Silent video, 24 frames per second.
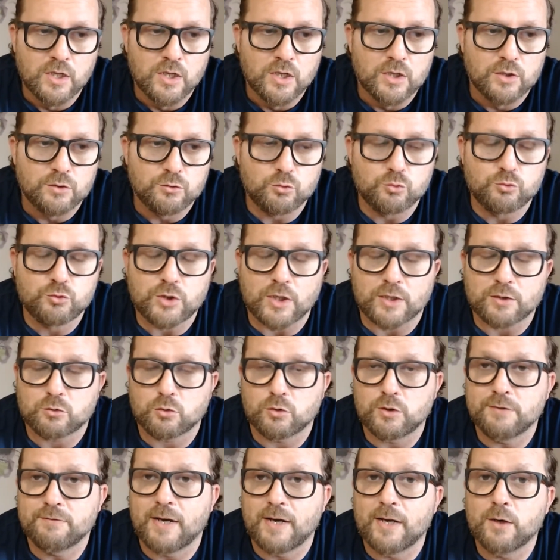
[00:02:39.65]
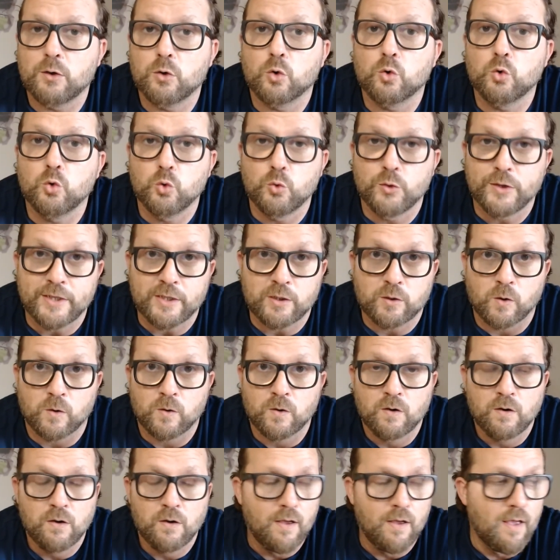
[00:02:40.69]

di un certo livello, l'unico